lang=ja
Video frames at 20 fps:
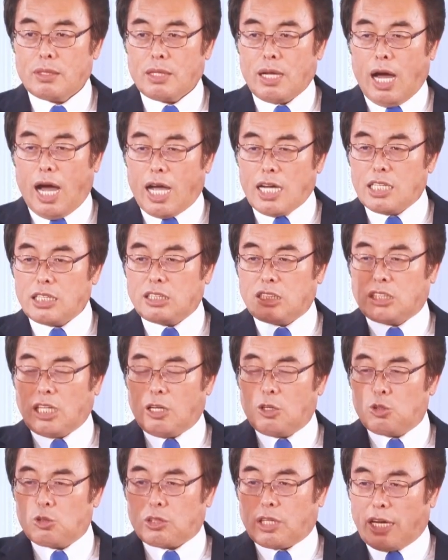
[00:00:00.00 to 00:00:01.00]
愛してい
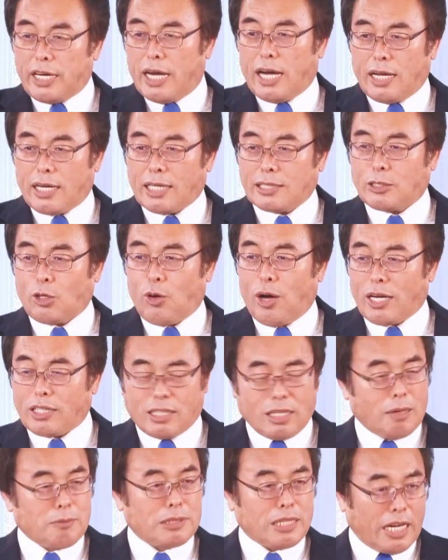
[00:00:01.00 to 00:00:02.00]
るからあなたを
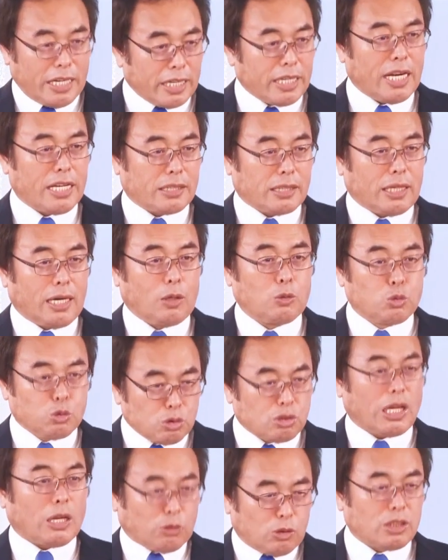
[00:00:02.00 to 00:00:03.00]
諦められないからうる
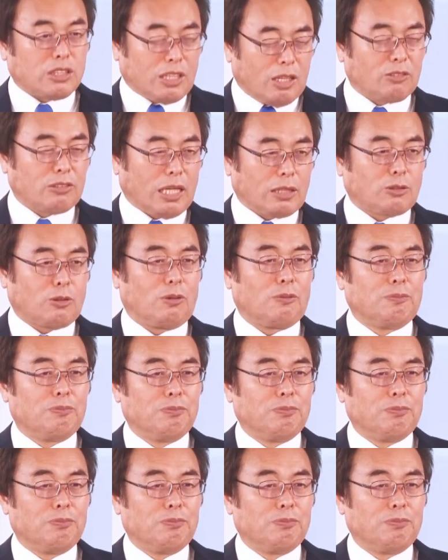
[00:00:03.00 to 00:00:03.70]
さく言ってるんだと